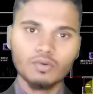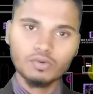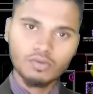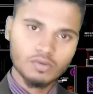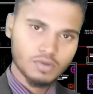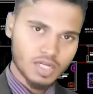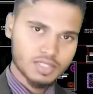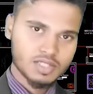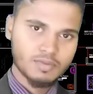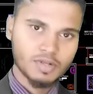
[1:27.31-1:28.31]
কোন কোন
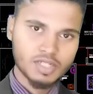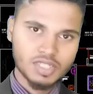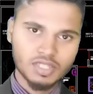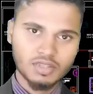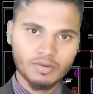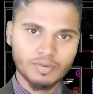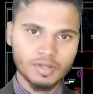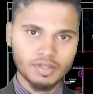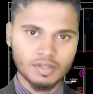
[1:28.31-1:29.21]
কাজটা আমাকে শিখতে হবে